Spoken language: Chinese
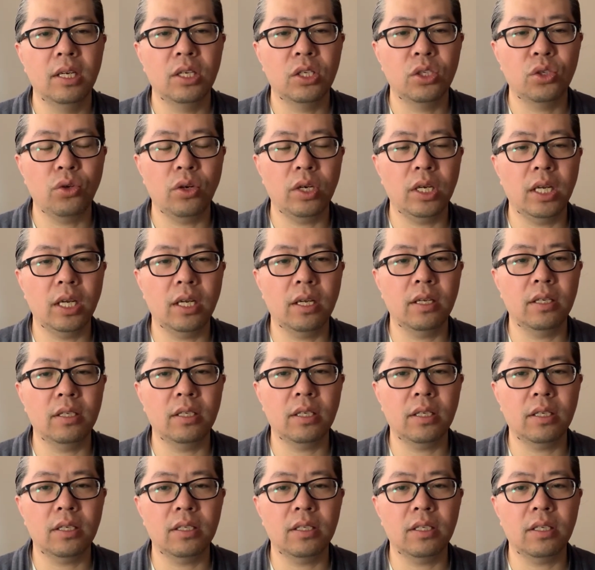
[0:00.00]
说，这个这
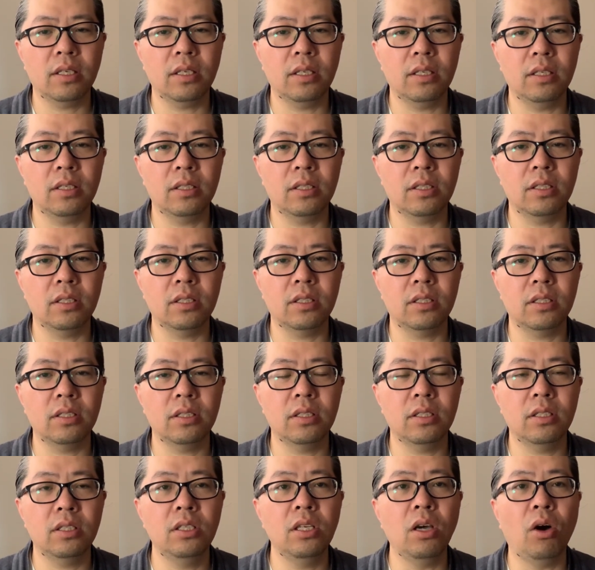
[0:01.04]
个这个是是
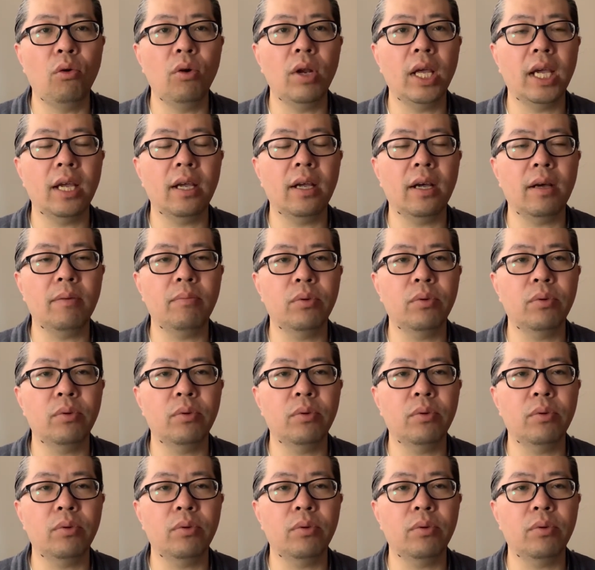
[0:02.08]
蛟类啊，